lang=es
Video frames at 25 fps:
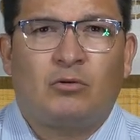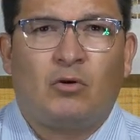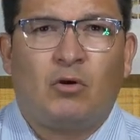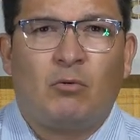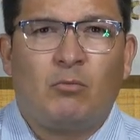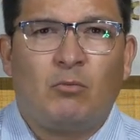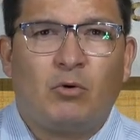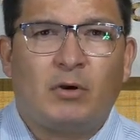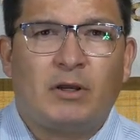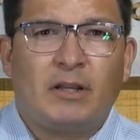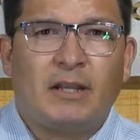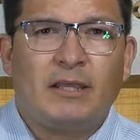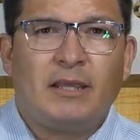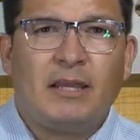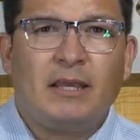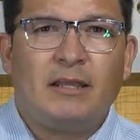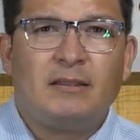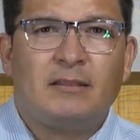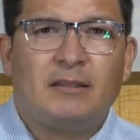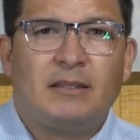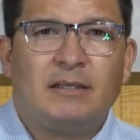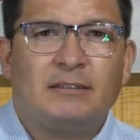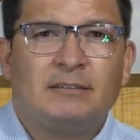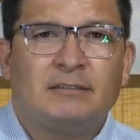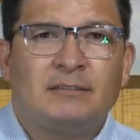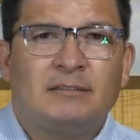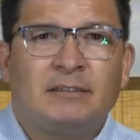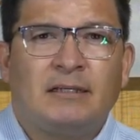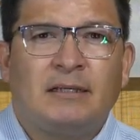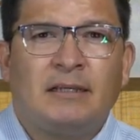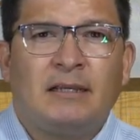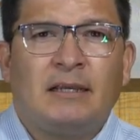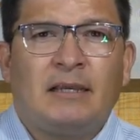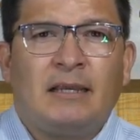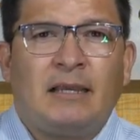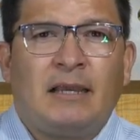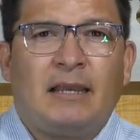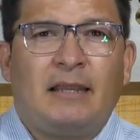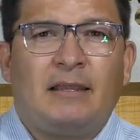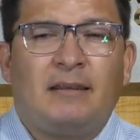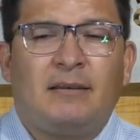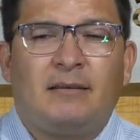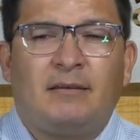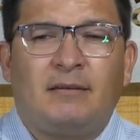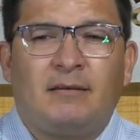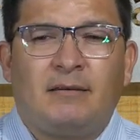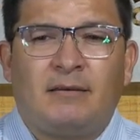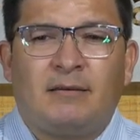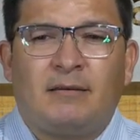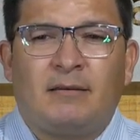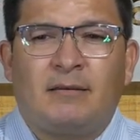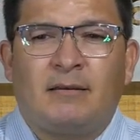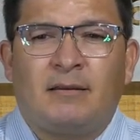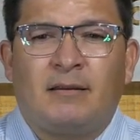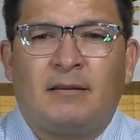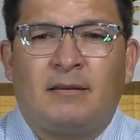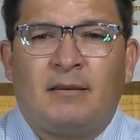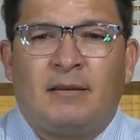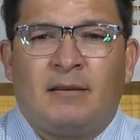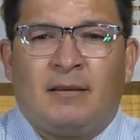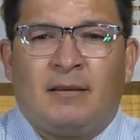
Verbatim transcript: como creyentes en